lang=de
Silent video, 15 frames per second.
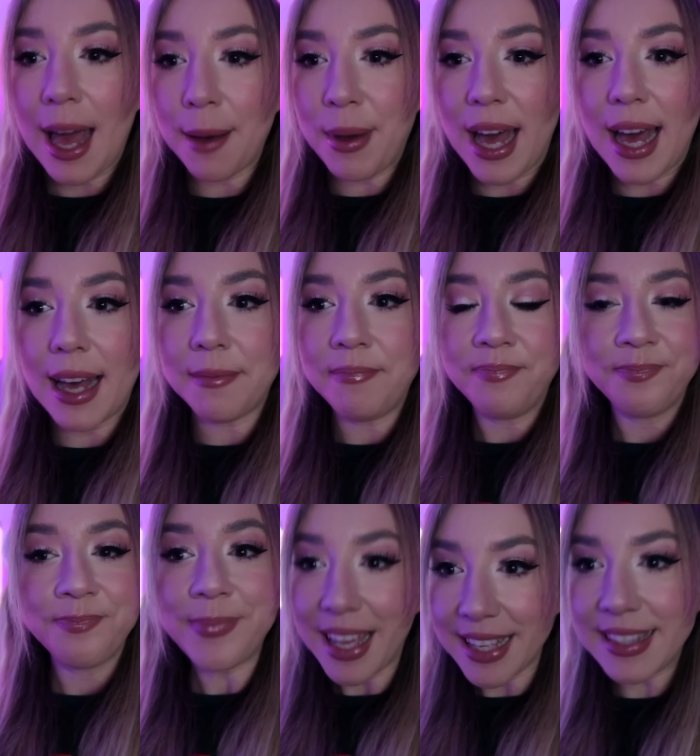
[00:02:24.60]
Aber
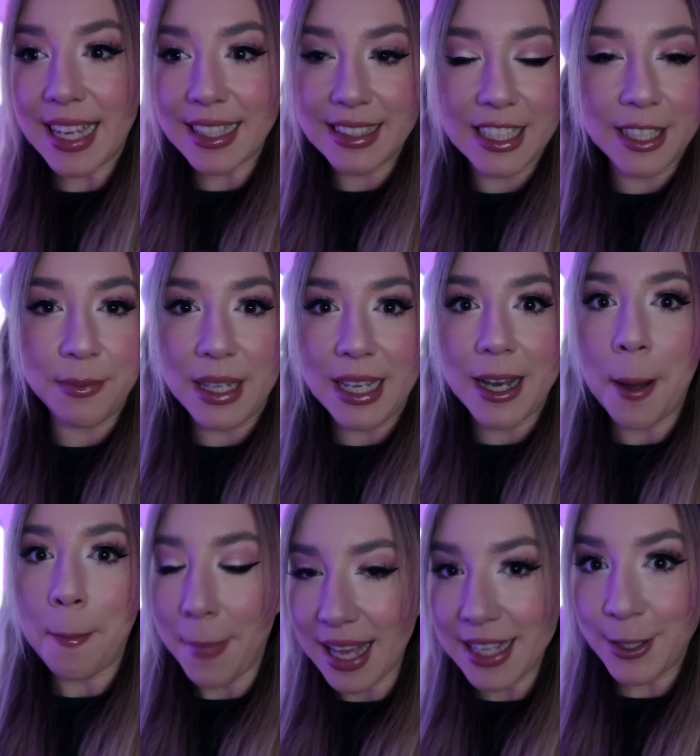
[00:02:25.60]
das dachte ich mir,
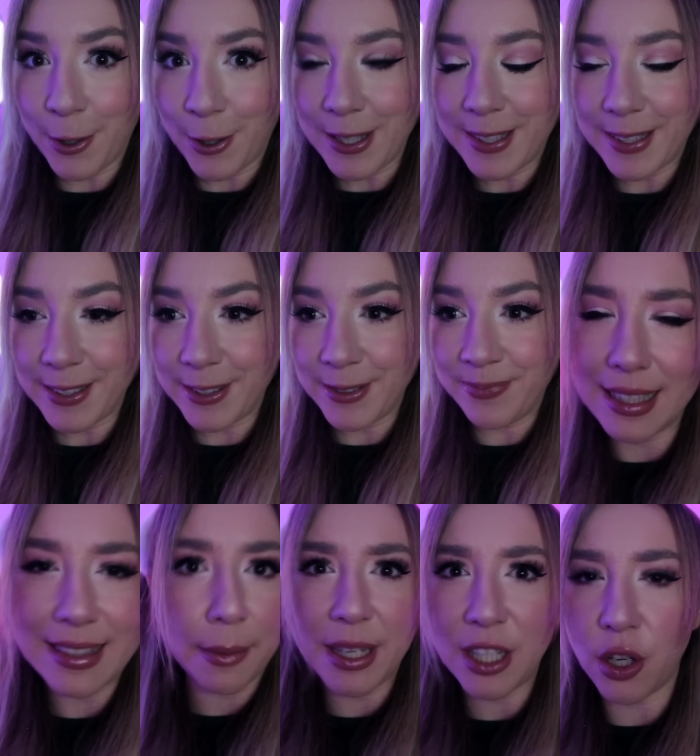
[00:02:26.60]
mache ich heute. Und
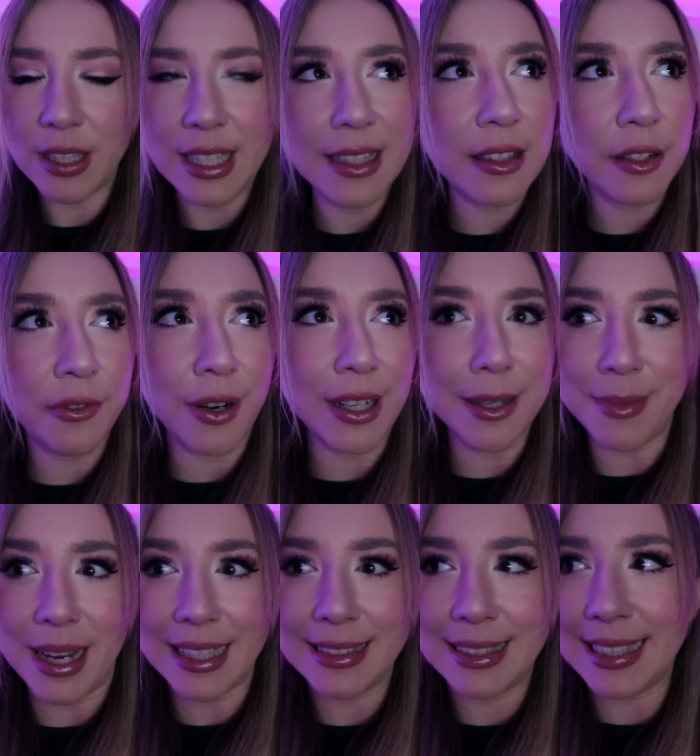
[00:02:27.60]
das habe ich noch nie zuvor
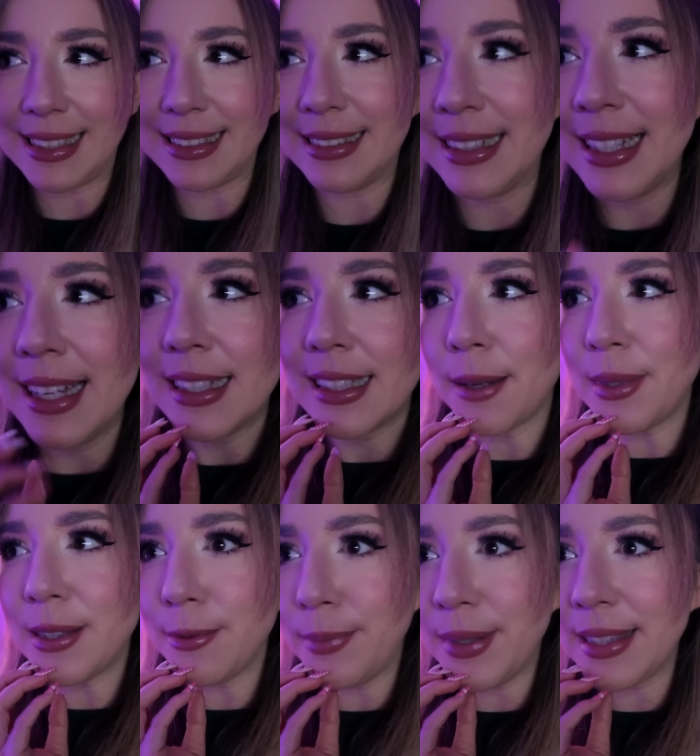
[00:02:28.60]
gemacht, ja. Ich habe
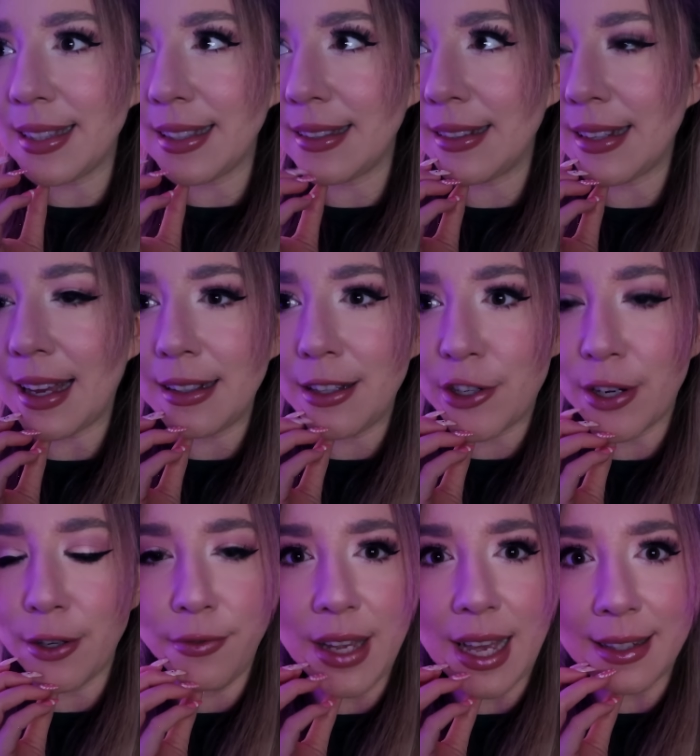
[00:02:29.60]
mir so ein bisschen
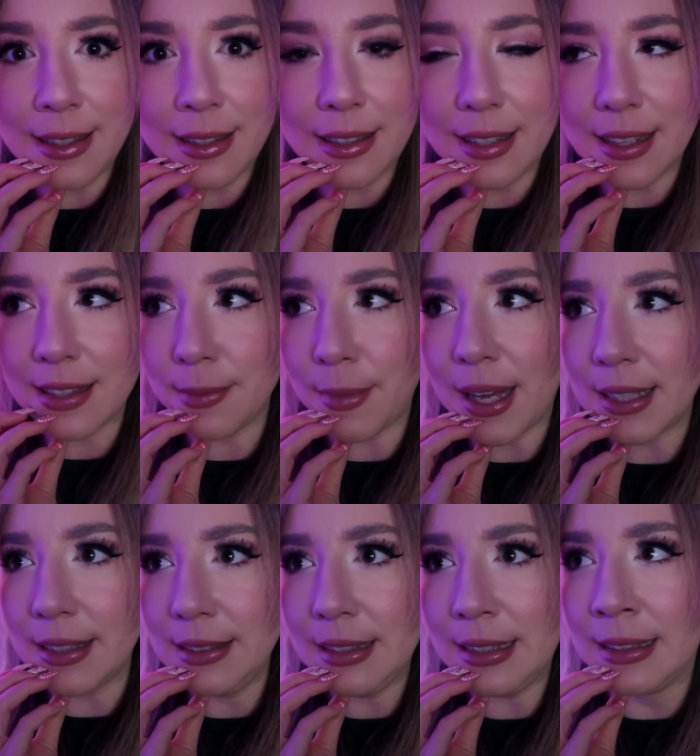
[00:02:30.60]
angeschaut, wie andere das machen,